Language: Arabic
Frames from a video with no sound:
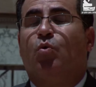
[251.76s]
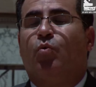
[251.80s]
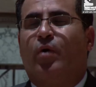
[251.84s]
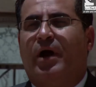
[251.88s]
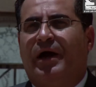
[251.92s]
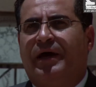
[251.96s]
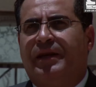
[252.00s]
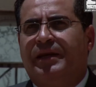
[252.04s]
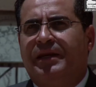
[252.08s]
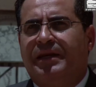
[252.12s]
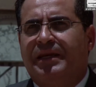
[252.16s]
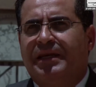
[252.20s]

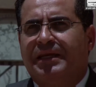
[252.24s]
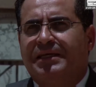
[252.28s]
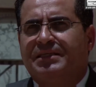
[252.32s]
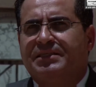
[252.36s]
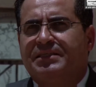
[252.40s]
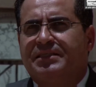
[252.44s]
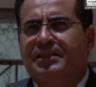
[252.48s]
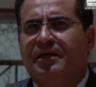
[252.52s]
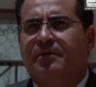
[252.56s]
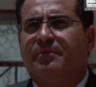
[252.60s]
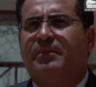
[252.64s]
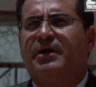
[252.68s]
وأن
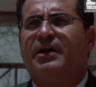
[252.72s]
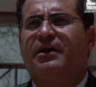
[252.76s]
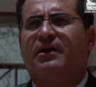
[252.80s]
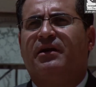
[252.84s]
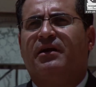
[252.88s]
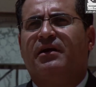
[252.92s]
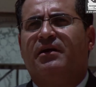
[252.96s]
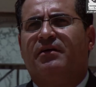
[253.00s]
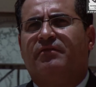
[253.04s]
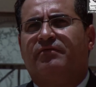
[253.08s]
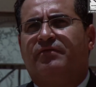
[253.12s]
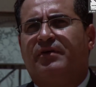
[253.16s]
نستمر
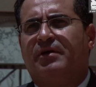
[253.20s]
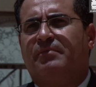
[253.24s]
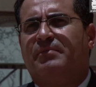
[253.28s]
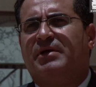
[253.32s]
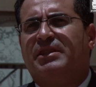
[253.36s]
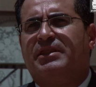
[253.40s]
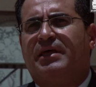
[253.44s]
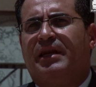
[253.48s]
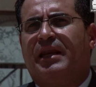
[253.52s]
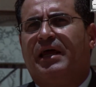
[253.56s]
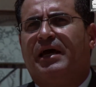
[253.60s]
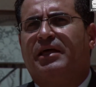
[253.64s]
في
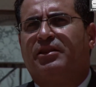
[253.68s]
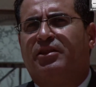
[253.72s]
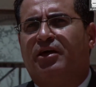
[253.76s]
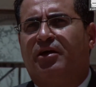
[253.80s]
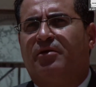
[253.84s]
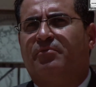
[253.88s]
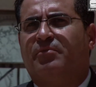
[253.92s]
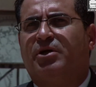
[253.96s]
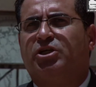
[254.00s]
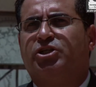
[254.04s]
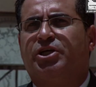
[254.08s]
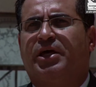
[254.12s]
مثل هذه
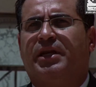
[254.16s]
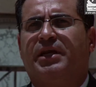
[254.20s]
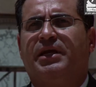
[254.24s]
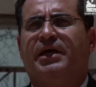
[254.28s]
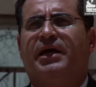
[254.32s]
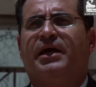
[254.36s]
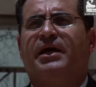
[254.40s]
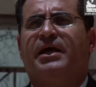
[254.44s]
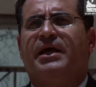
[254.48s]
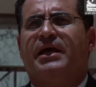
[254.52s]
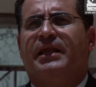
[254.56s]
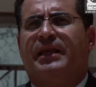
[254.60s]

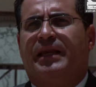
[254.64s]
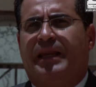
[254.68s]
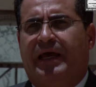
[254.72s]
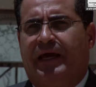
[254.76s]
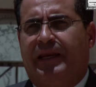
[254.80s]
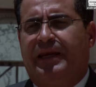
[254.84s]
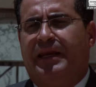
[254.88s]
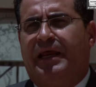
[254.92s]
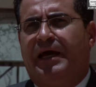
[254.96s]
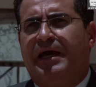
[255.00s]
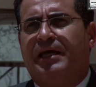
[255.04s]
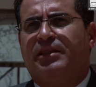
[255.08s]
المشاريع
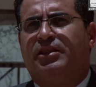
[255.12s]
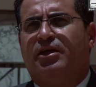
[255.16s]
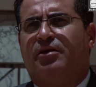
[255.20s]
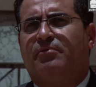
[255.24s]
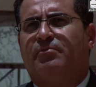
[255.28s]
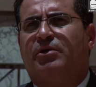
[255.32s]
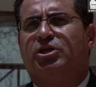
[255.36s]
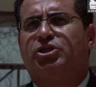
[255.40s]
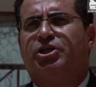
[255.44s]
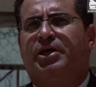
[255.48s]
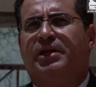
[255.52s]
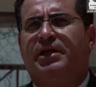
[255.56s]
لأن هذه
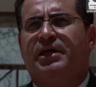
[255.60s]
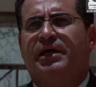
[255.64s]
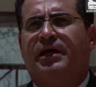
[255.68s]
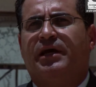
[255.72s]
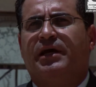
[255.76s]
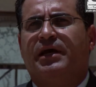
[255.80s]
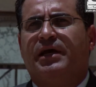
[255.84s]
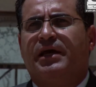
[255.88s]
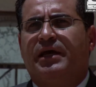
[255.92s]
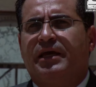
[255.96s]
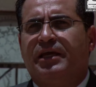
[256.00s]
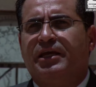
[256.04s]
المشاريع
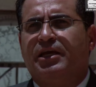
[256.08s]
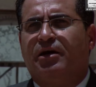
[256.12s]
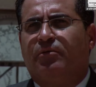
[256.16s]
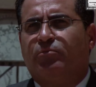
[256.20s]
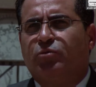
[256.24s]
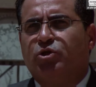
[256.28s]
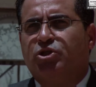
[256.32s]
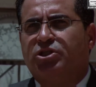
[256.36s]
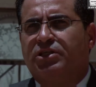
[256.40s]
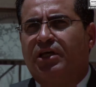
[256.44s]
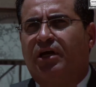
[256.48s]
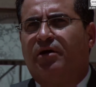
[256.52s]
هي
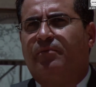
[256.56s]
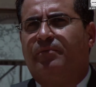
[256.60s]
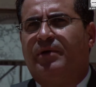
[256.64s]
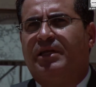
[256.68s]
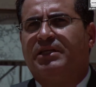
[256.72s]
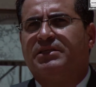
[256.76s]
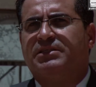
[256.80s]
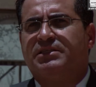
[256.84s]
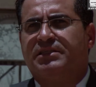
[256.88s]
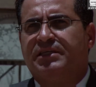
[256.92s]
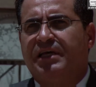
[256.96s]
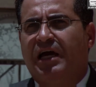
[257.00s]
مستقبل
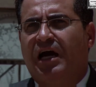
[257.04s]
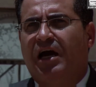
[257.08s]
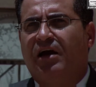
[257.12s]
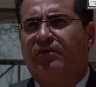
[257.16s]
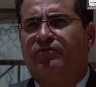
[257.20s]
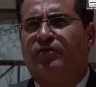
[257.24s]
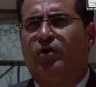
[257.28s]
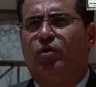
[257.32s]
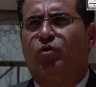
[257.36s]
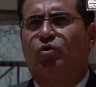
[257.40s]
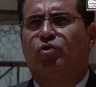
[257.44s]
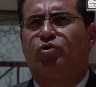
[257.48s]
السياحة
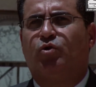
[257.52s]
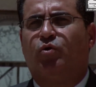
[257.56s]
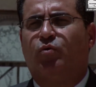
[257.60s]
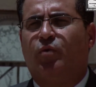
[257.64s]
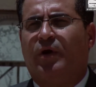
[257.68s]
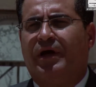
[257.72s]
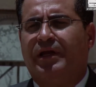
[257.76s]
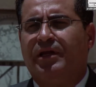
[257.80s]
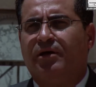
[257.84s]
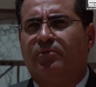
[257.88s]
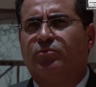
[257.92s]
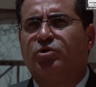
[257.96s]
في الأردن
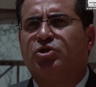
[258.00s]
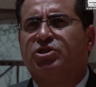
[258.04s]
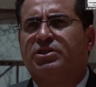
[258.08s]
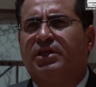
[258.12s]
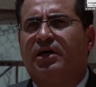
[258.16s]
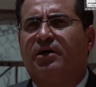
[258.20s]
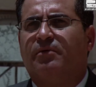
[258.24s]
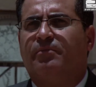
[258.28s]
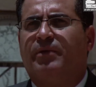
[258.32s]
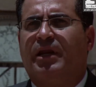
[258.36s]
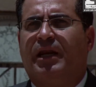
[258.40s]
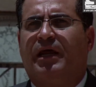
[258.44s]
وهي
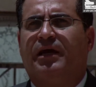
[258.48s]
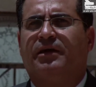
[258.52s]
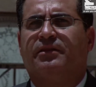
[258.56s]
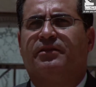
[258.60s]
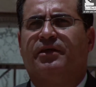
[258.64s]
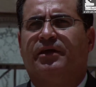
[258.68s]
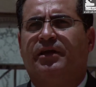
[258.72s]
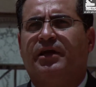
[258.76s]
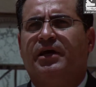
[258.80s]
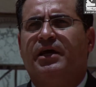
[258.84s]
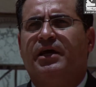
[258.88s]
مستقبل أيضا